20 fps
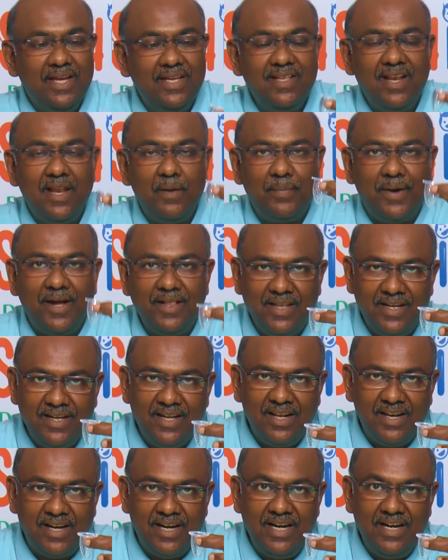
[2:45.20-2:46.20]
இதில்
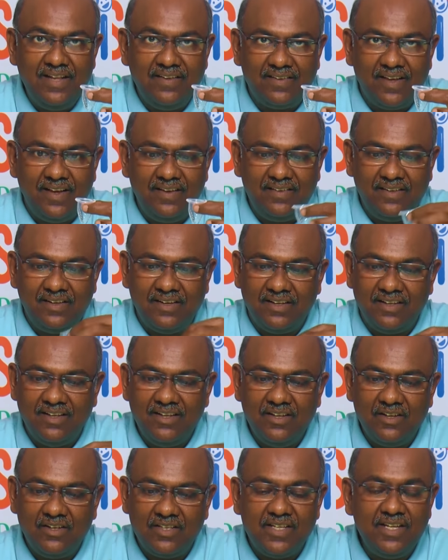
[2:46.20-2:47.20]
பார்த்தீங்கன்னா ரெண்டு சைஸ்
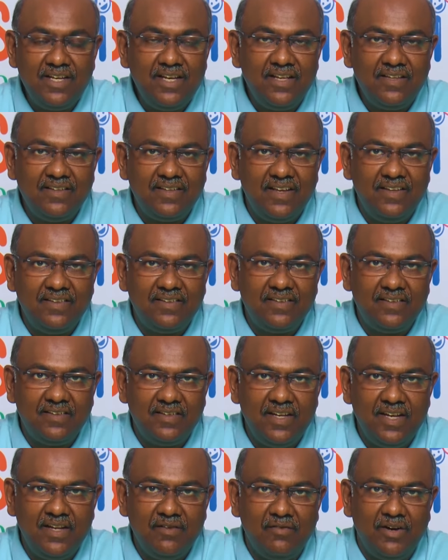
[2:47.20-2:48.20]
இருக்குது சின்ன சைஸ்
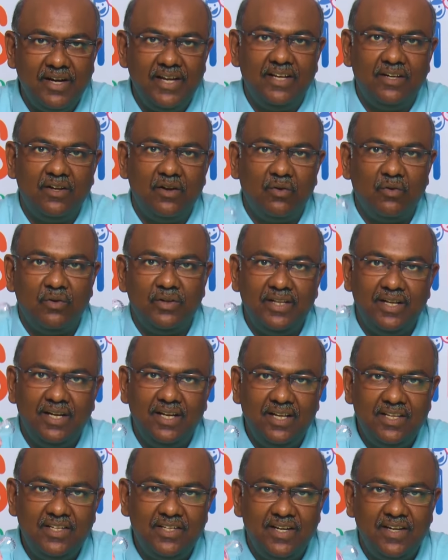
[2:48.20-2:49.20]
சின்ன வாய் இருக்க
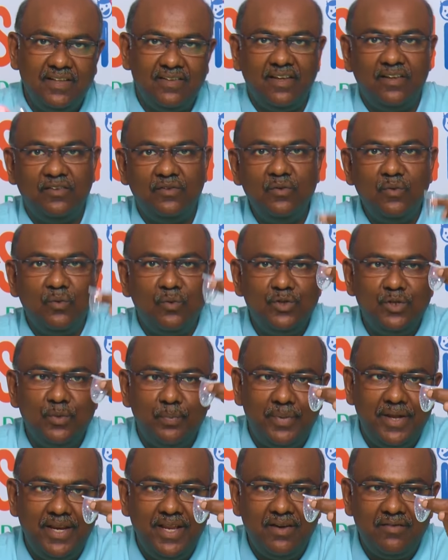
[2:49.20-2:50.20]
குழந்தைங்களுக்கு சின்ன சைஸும்
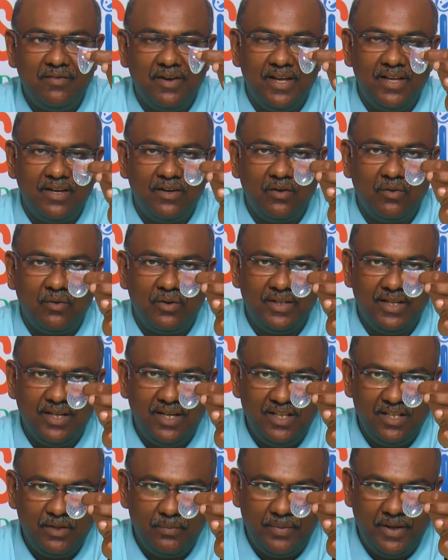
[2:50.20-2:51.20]
கொஞ்சம் பெரிய வாய் இருக்க
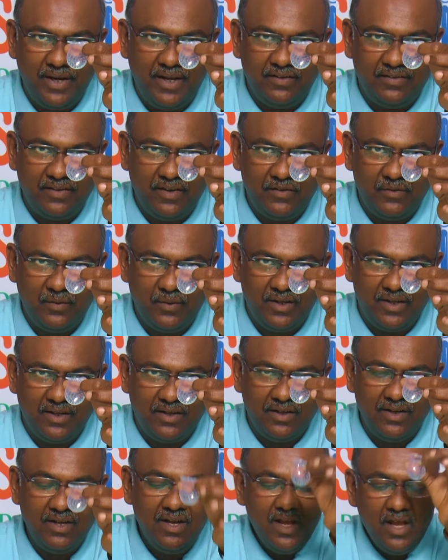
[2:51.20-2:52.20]
குழந்தைங்களுக்கு இந்த பெரிய சைஸும் இங்கே
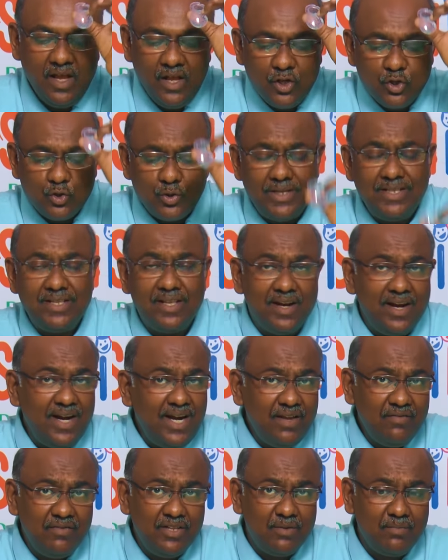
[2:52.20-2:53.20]
இருக்குது ஸோ இந்த
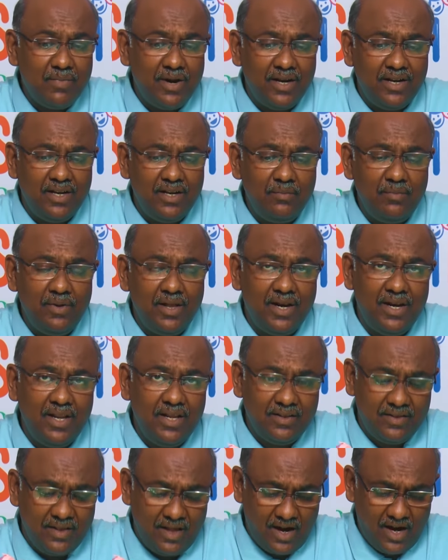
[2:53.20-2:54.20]
ரெண்டு விதமான நிப்ளர்
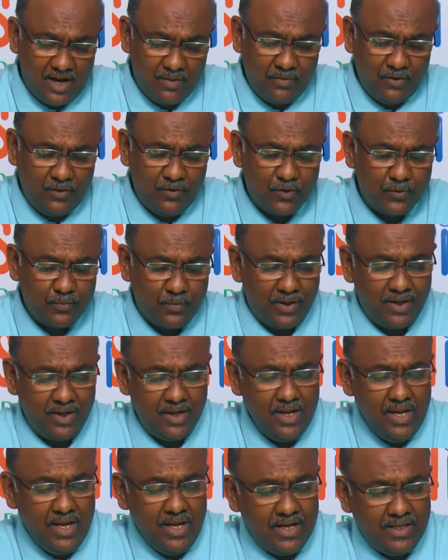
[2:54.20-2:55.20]
நீங்கள் தாராளமாக யூஸ்
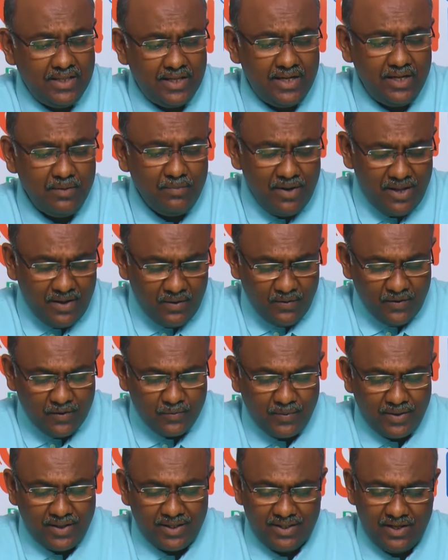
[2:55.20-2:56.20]
பண்ணலாம் இந்த நிப்ளர்
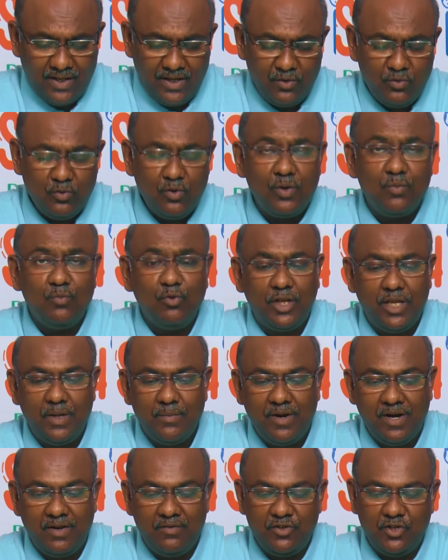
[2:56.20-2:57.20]
யூஸ் பண்ணுறதுல இன்னொரு
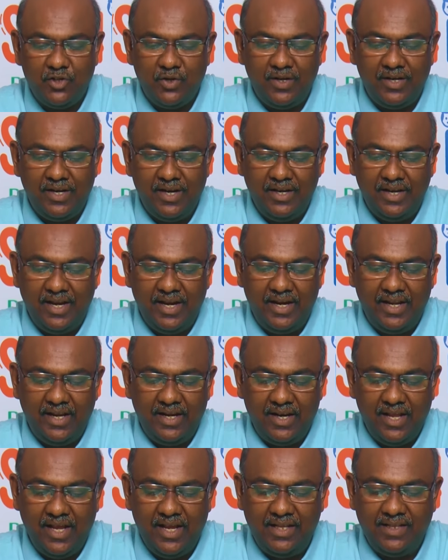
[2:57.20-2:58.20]
முக்கியமான விஷயம் என்னென்னு
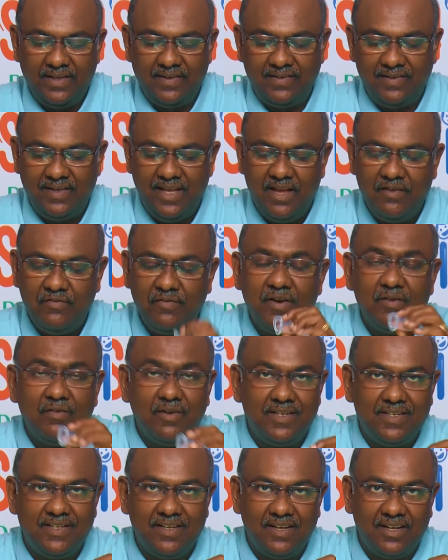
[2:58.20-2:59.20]
கேட்டிங்கன்னா இதை சேஃபாக
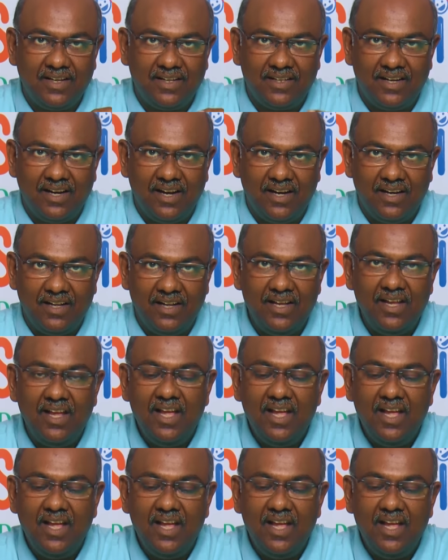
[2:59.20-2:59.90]
வச்சுருக்கிறதுனால